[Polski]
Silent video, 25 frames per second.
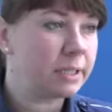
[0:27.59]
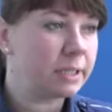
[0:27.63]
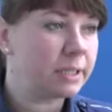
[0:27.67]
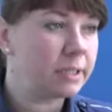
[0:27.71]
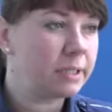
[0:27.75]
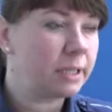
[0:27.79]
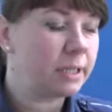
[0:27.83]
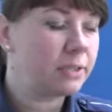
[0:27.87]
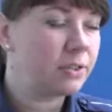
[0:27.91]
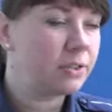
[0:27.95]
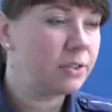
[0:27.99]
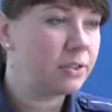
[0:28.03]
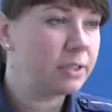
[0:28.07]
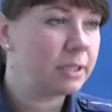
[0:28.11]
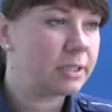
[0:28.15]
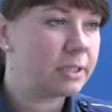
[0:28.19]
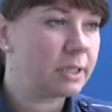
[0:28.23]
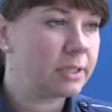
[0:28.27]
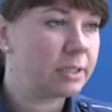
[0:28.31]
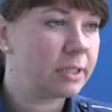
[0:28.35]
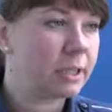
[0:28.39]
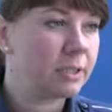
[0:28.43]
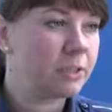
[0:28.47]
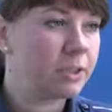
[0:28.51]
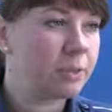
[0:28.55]
11
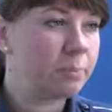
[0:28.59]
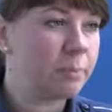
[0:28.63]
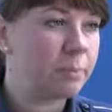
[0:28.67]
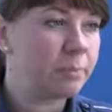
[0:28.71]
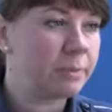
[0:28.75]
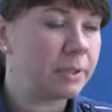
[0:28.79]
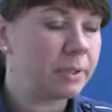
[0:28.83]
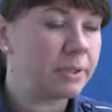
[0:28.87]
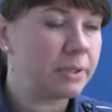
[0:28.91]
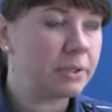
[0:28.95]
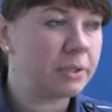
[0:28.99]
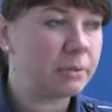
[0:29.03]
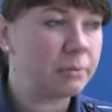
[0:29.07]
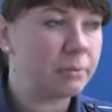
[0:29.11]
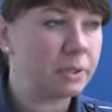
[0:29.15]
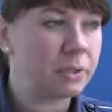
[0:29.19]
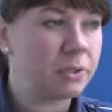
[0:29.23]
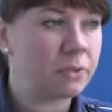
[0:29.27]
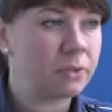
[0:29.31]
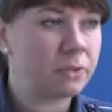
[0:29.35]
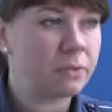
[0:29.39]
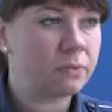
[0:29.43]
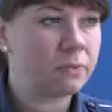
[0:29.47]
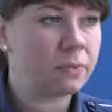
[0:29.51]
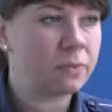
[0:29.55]
na trasie pomiędzy
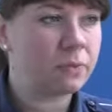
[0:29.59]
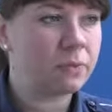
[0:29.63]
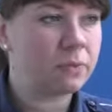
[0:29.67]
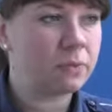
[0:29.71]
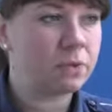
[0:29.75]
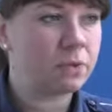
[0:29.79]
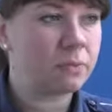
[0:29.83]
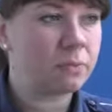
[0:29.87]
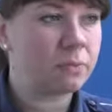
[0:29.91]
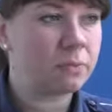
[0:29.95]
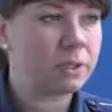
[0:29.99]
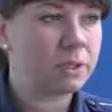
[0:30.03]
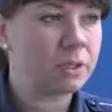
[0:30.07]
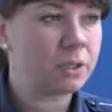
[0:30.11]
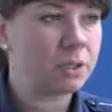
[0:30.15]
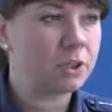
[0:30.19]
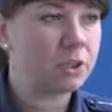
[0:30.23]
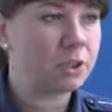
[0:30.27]
miejscowością e,